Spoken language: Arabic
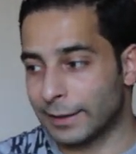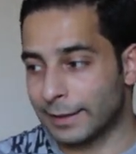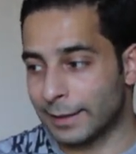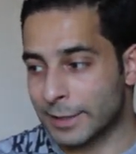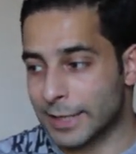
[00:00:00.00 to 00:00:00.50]

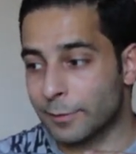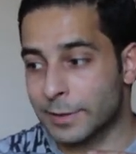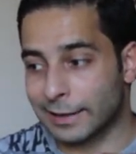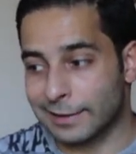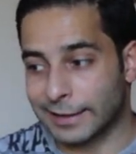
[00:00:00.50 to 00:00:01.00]
المسافه
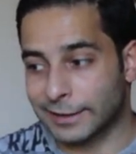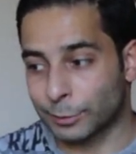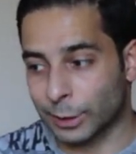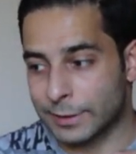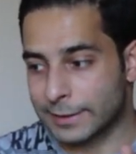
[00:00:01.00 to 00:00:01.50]
بين الاضلاع
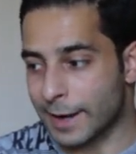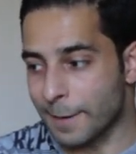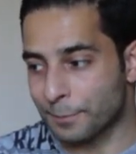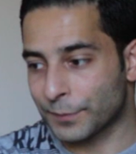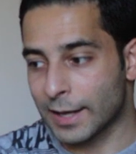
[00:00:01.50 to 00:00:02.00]
كثير متوسعه